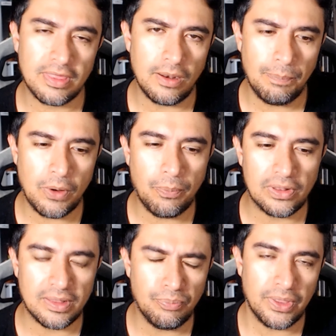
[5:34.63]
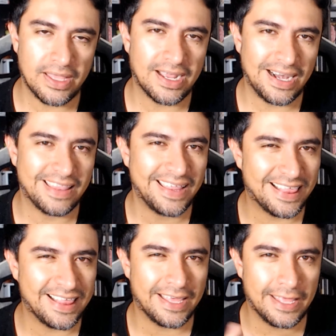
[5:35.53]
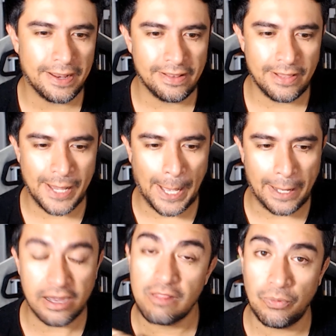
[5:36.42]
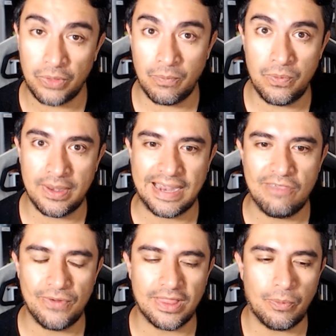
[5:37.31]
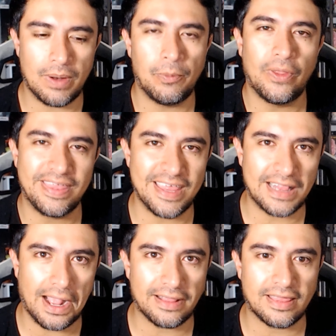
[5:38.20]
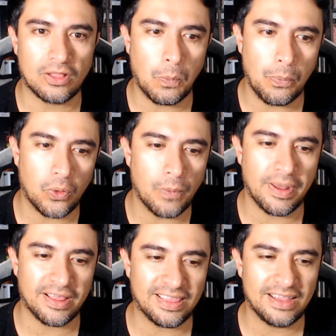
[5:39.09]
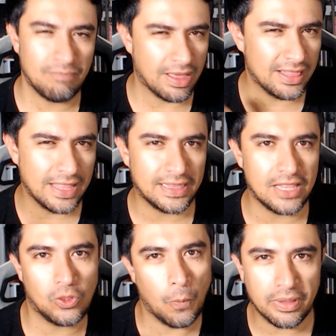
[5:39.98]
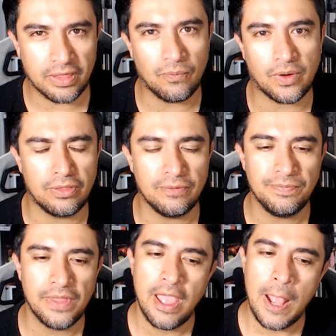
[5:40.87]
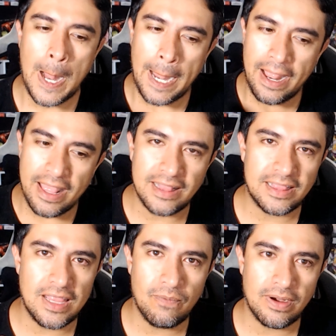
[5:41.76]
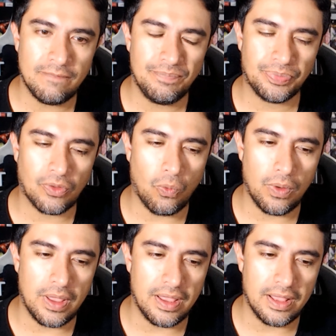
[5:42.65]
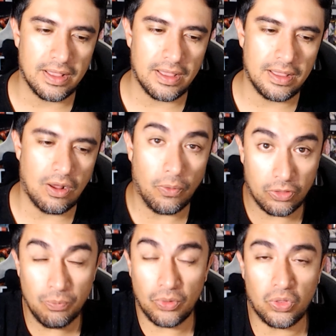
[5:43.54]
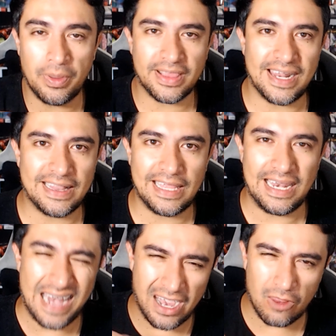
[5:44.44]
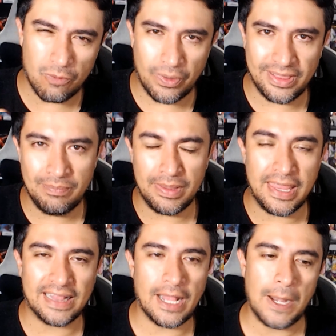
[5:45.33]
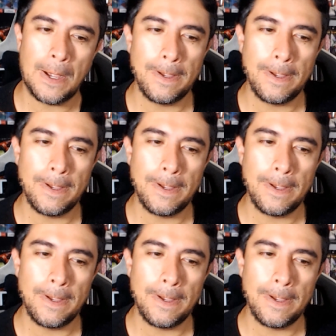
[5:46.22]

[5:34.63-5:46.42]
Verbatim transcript: pero por el tipo de caja, la DSG responde muy bien. A diferencia, por ejemplo, de Jetta, que se siente un poco más, más lentito, más aburrido en Tiguan, eh, aunque es un producto más grande, la respuesta inmediata